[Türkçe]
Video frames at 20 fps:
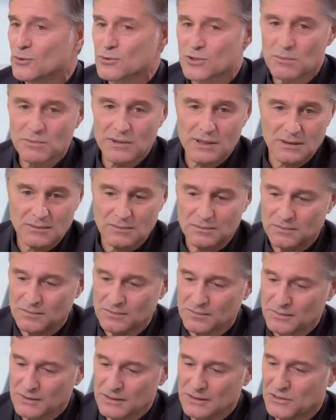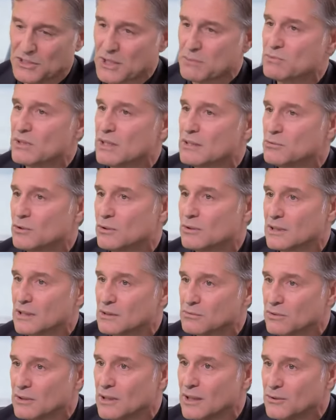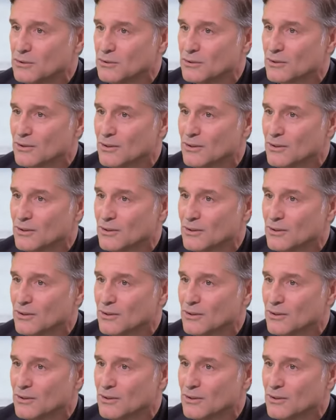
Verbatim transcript: o zaman cep telefonları falan yok.